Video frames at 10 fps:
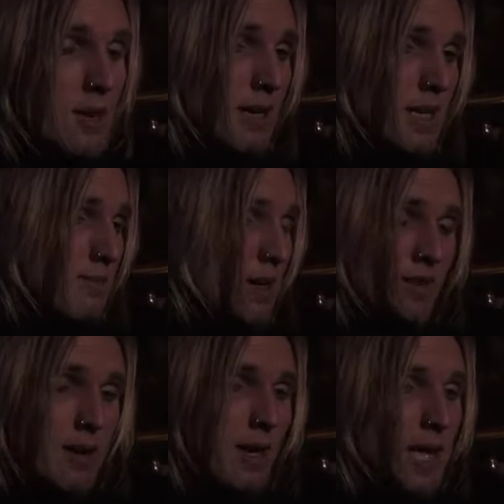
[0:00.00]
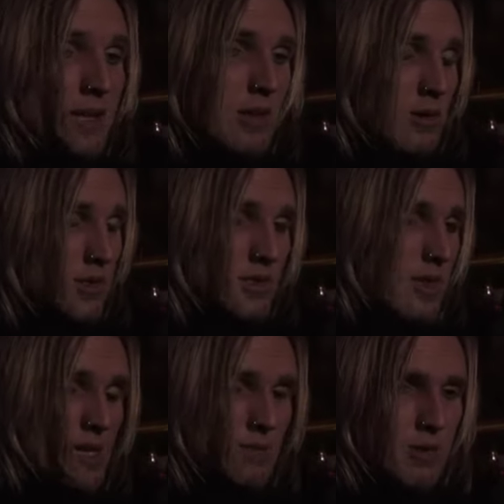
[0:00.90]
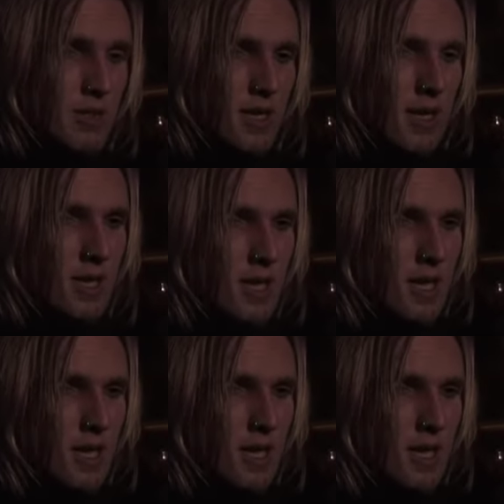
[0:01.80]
aber, ich meine, wir haben ja eh den Luxus unter allen Musikern,